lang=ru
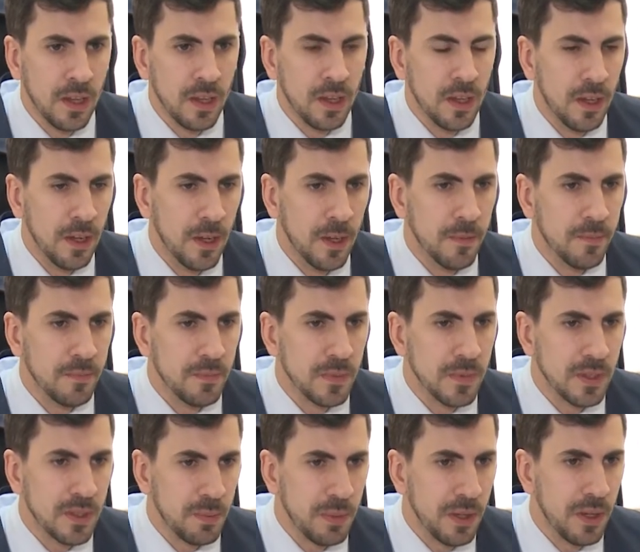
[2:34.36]
Э,
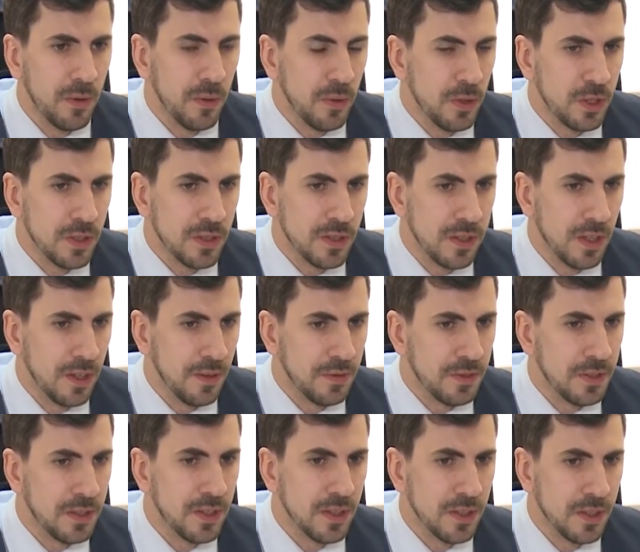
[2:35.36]
с первого числа
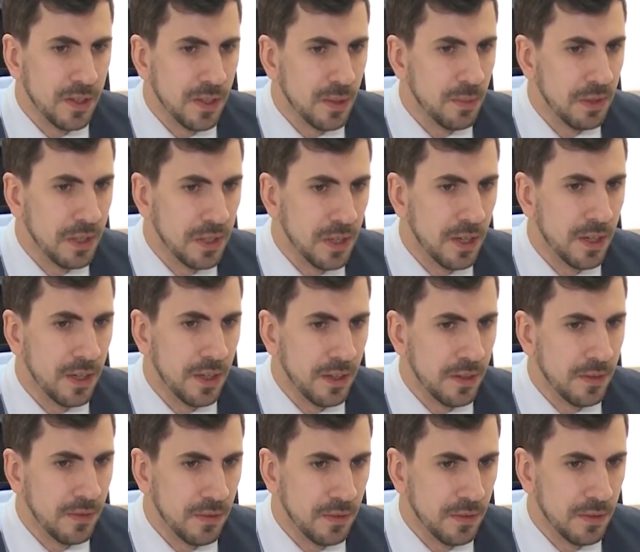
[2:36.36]
все
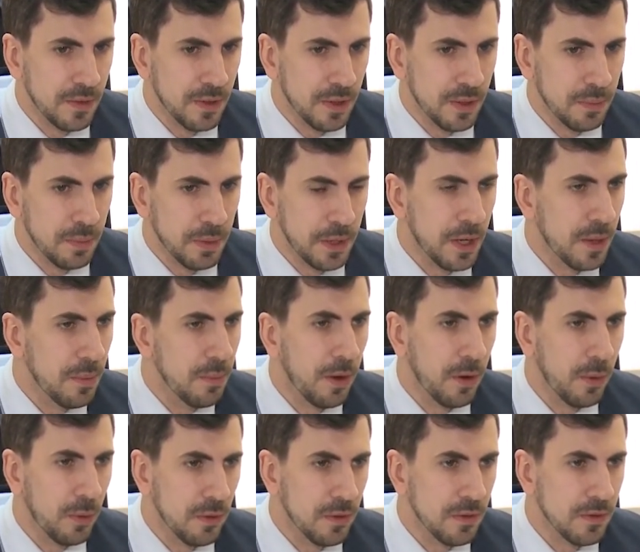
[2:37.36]
терминалы
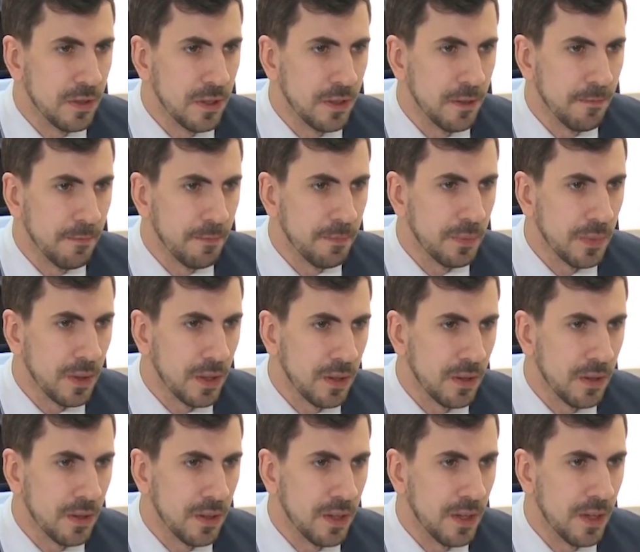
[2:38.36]
переоборудованы
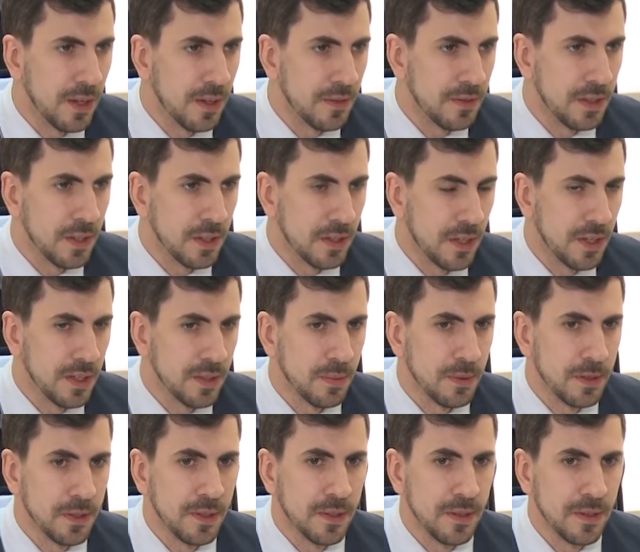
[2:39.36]
на всех
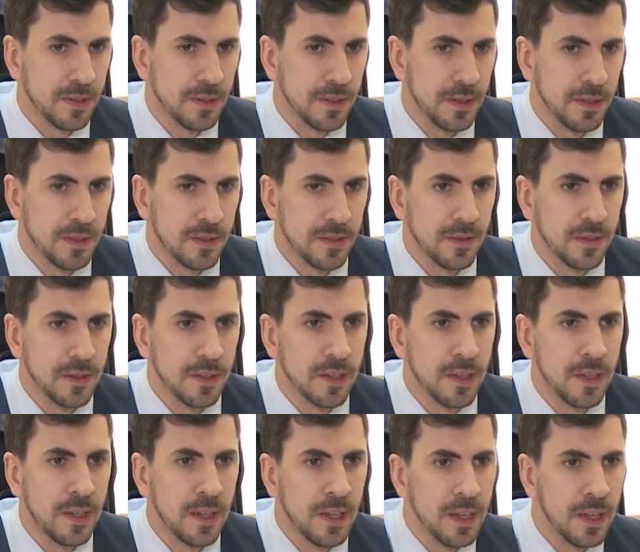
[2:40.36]
транспортных средствах.
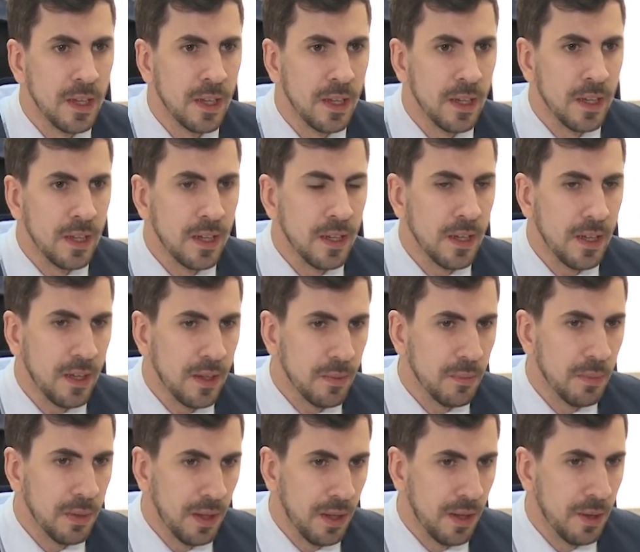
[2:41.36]

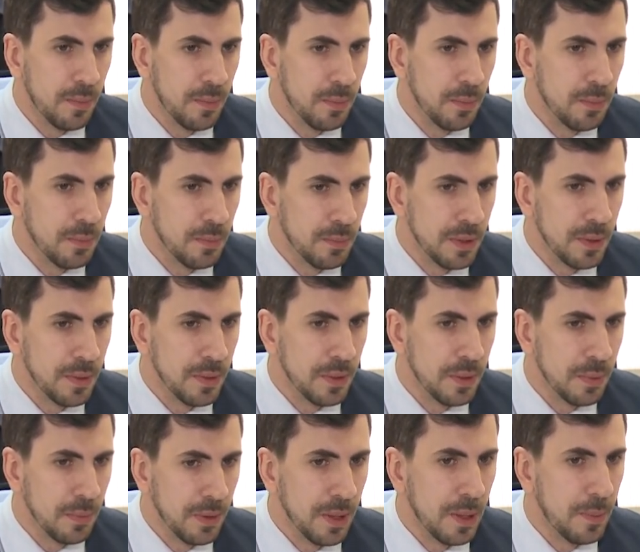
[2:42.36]
Была,
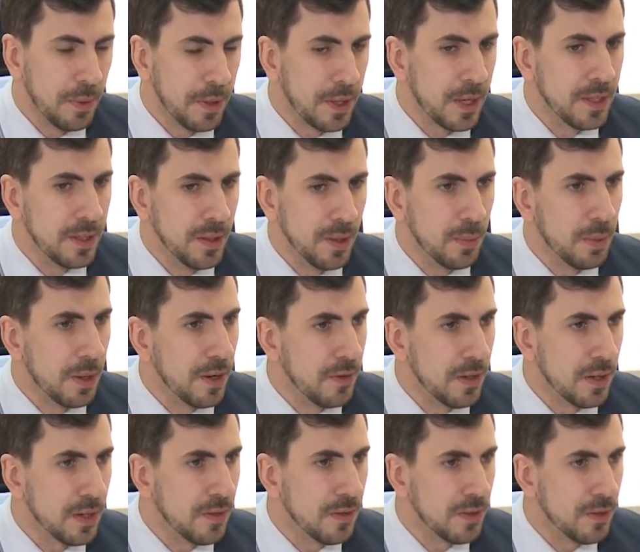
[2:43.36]
была проходила
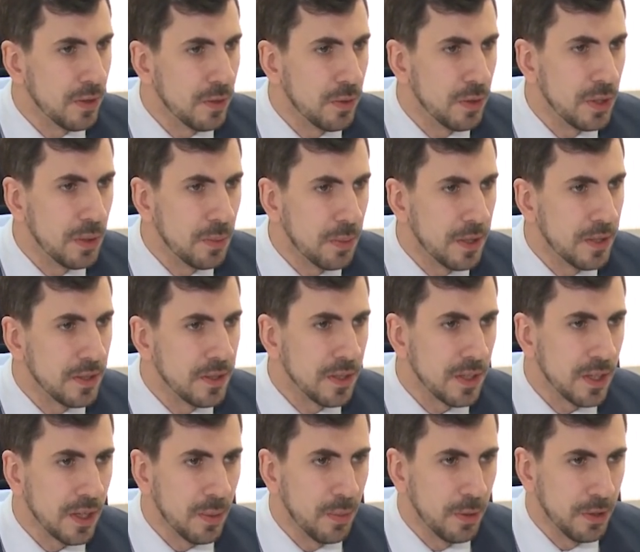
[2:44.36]
проверка в новогодние
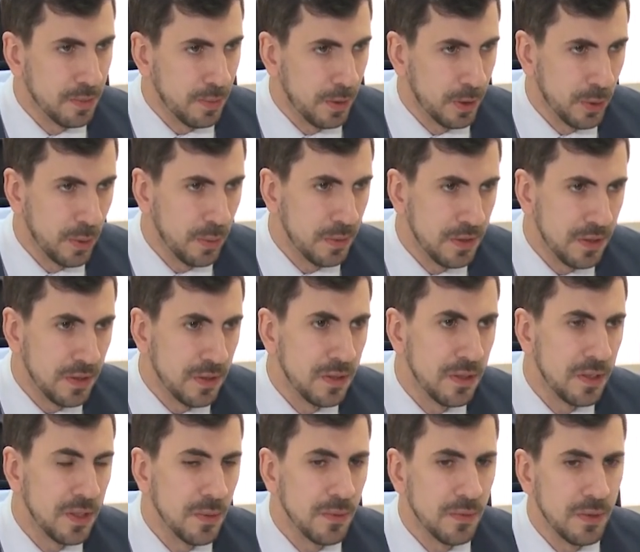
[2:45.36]
праздники, работоспособности
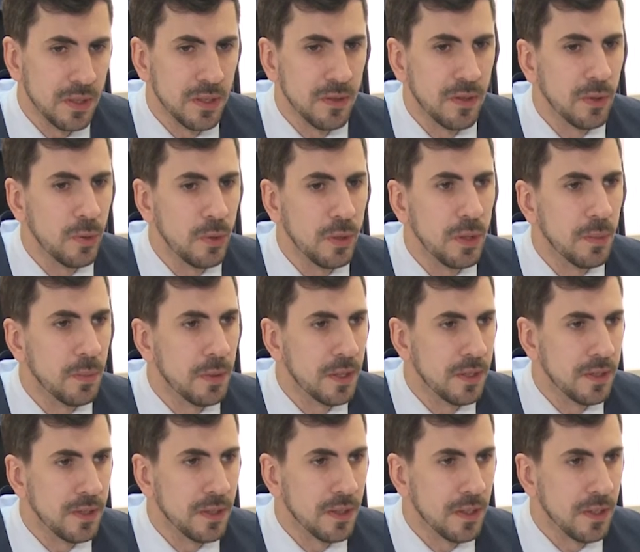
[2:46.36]
системы все новогодние
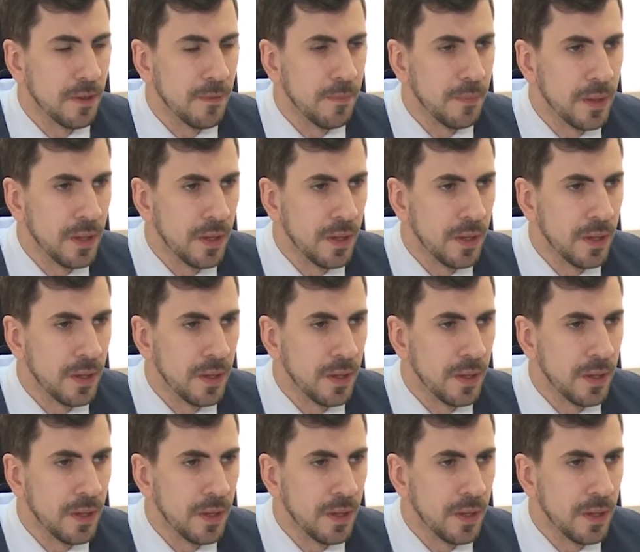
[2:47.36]
праздники.